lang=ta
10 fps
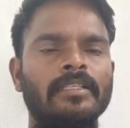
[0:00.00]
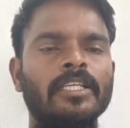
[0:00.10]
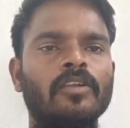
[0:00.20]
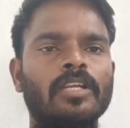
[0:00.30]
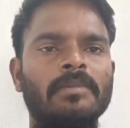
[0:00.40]

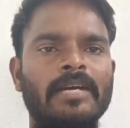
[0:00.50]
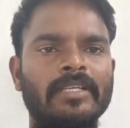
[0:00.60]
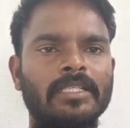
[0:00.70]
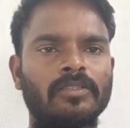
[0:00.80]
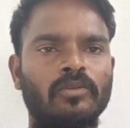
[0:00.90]
ஈரோடு
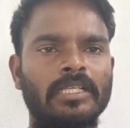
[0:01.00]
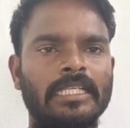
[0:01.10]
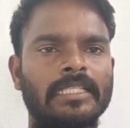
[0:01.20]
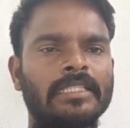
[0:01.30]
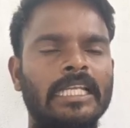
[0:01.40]

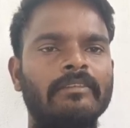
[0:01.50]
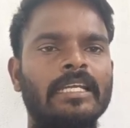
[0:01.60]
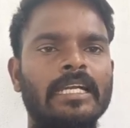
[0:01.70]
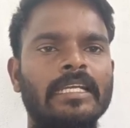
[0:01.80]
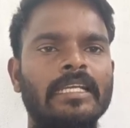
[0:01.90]
மாவட்டத்தினுடைய
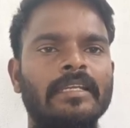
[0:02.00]
தலைவராக